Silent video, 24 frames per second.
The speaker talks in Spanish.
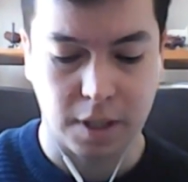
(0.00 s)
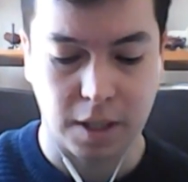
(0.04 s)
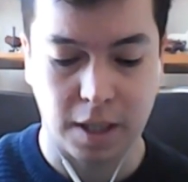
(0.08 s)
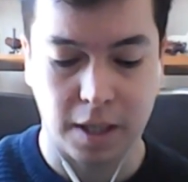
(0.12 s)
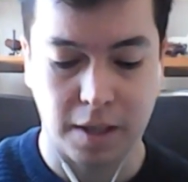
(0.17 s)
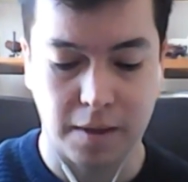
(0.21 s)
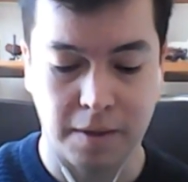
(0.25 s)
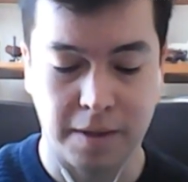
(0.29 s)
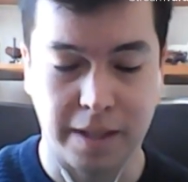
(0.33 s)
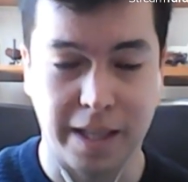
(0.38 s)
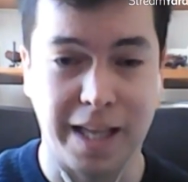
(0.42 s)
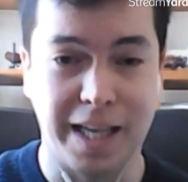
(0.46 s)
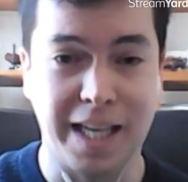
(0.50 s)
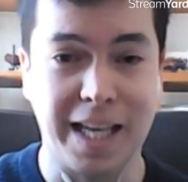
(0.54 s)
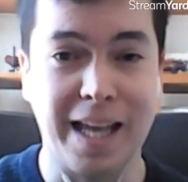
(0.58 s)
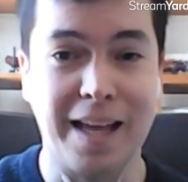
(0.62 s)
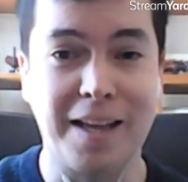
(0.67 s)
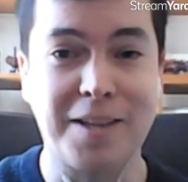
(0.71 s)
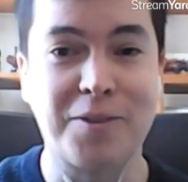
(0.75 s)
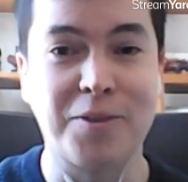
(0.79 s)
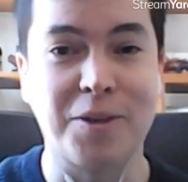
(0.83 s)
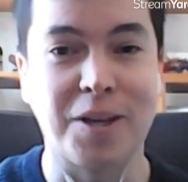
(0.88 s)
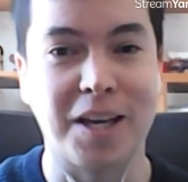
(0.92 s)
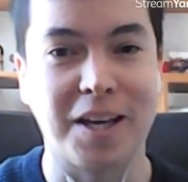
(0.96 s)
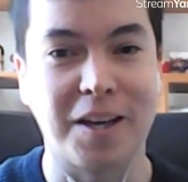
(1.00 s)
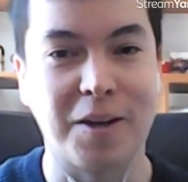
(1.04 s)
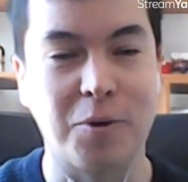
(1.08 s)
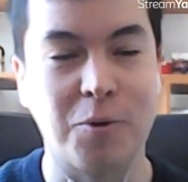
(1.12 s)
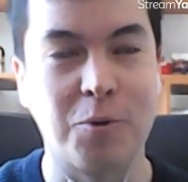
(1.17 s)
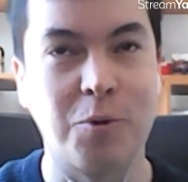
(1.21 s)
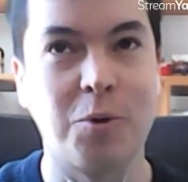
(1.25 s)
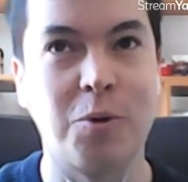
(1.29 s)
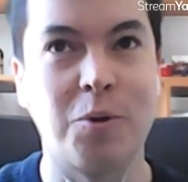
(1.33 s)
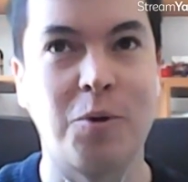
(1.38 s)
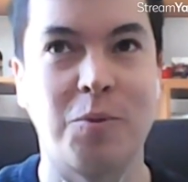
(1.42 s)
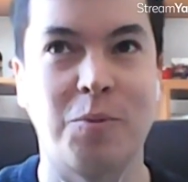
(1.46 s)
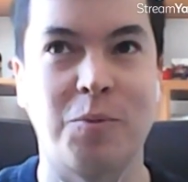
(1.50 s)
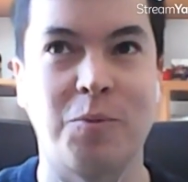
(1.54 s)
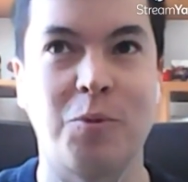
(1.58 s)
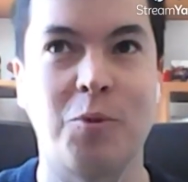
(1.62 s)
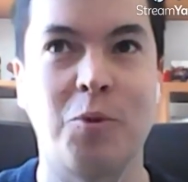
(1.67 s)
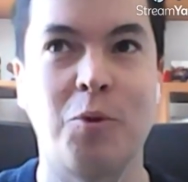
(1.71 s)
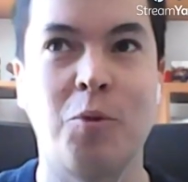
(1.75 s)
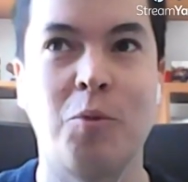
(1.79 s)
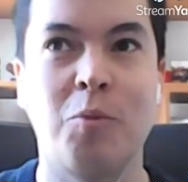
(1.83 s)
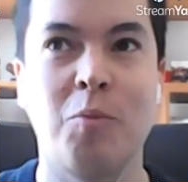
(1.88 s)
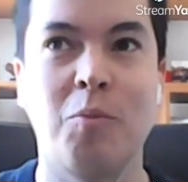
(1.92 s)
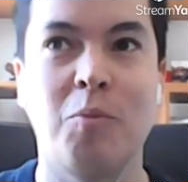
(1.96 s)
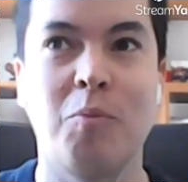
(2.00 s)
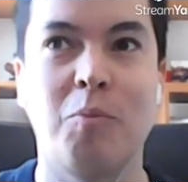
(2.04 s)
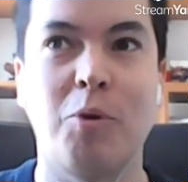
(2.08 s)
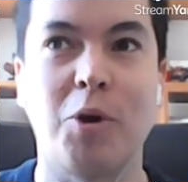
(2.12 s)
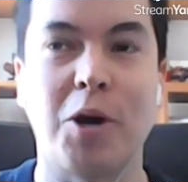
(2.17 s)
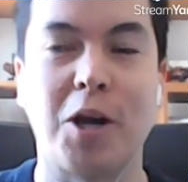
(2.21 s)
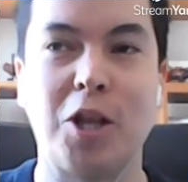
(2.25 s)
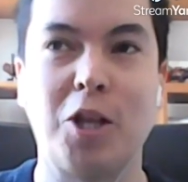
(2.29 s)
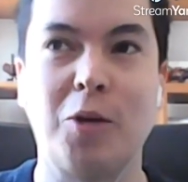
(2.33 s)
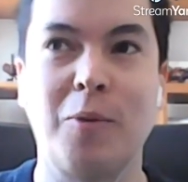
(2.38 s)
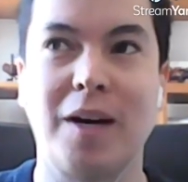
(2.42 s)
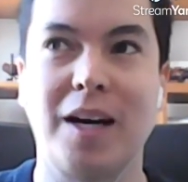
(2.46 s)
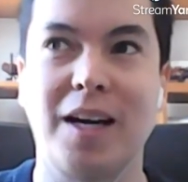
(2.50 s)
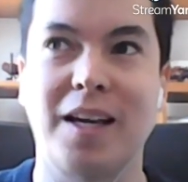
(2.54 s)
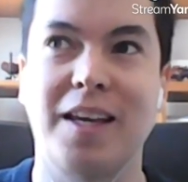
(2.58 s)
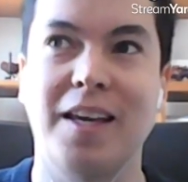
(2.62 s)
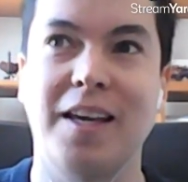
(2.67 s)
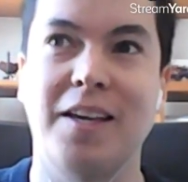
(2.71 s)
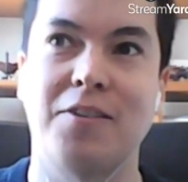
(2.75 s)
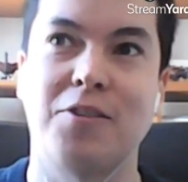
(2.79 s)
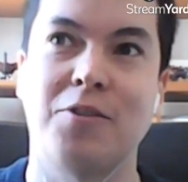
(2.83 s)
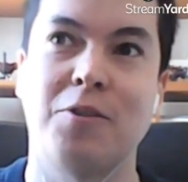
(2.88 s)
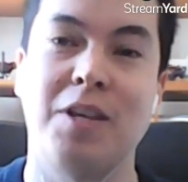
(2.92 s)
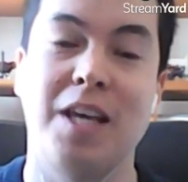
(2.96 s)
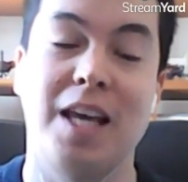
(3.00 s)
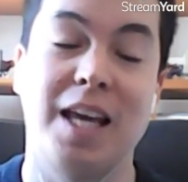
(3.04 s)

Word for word: te diría, de hecho, que un, un, poquito más que eso.